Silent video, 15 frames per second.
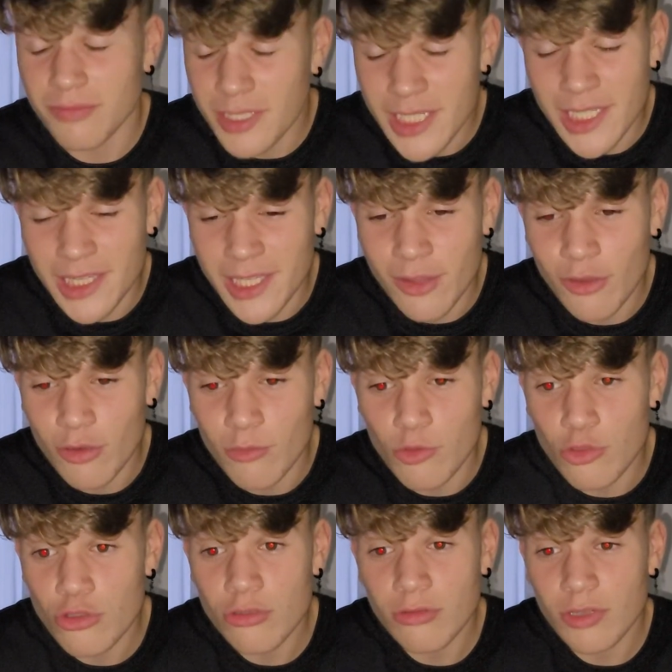sintiéndolo
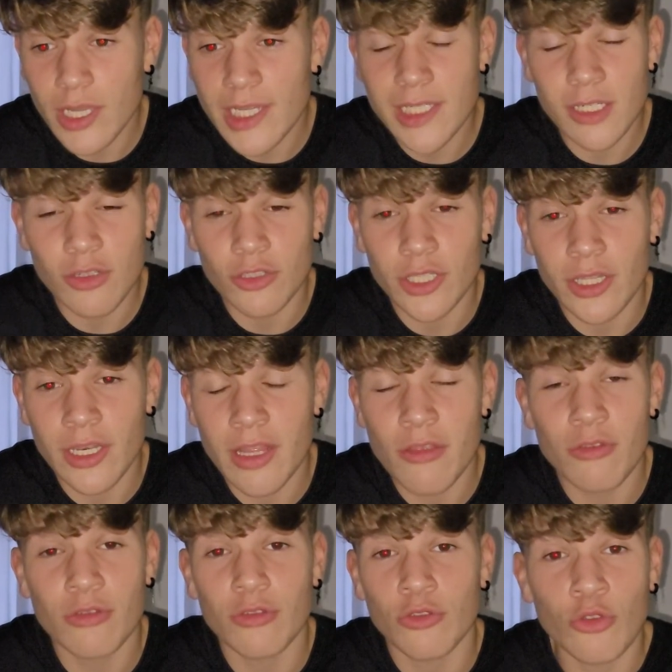mucho, ese
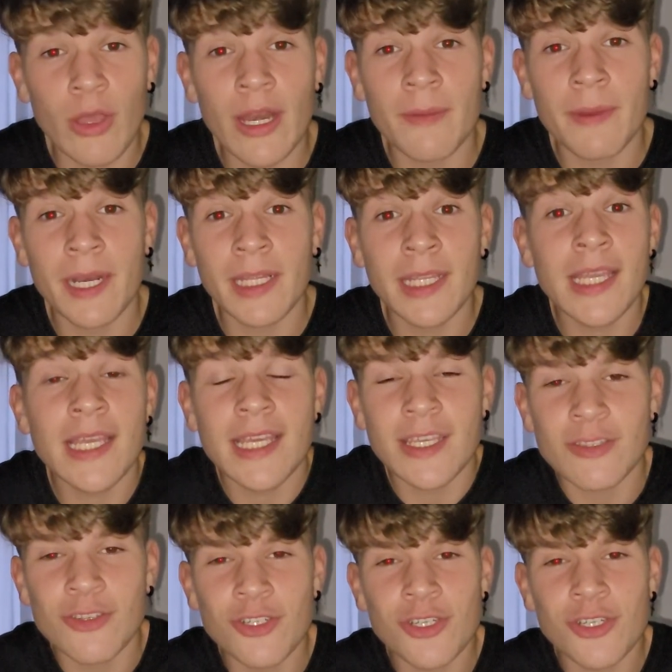contenido no era para ti y yo